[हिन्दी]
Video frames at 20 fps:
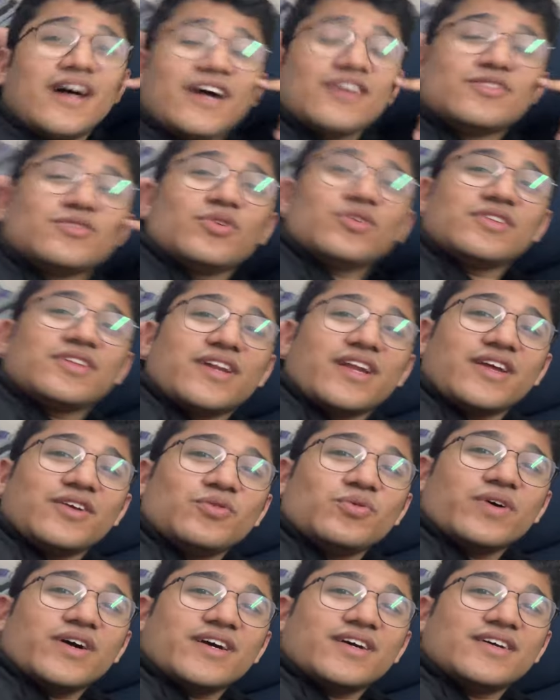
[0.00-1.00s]
आज तो इतना ही
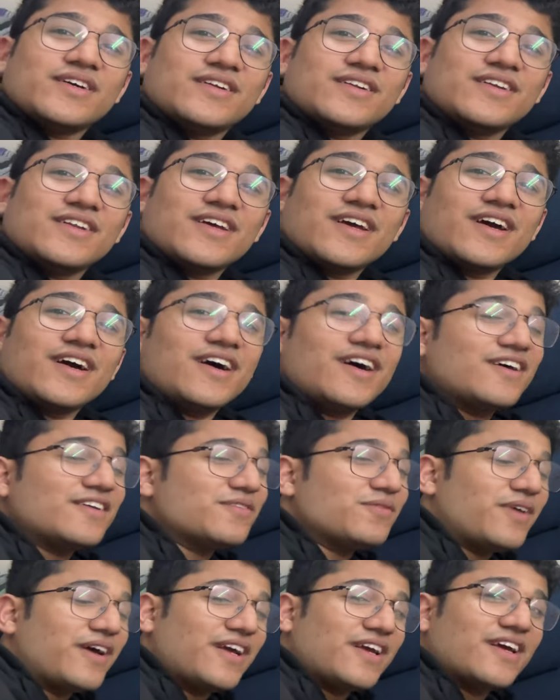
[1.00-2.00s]
हुआ है ठीक है आज
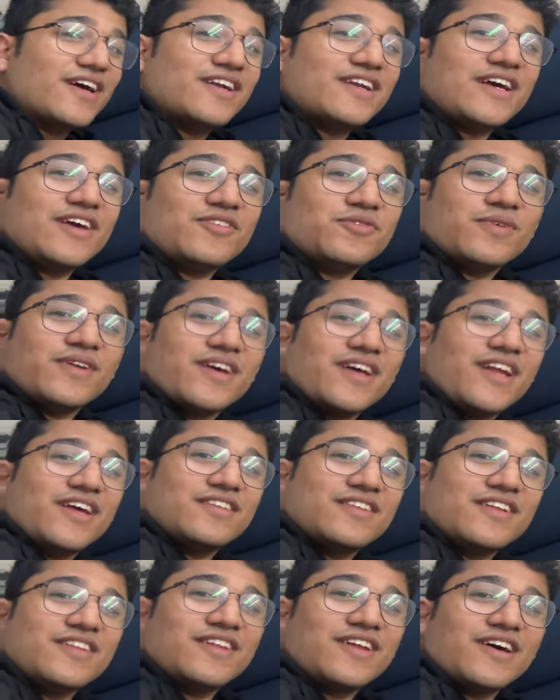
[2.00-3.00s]
भाई क्या टाइम खंड करा
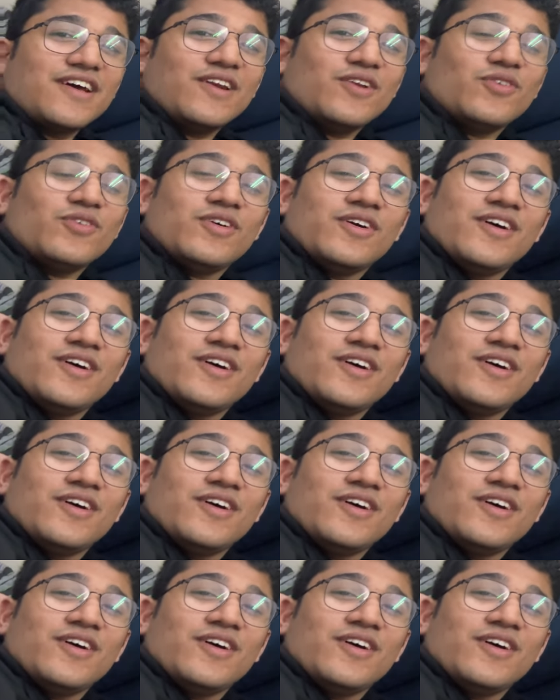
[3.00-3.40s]
इसे अंदर कर लो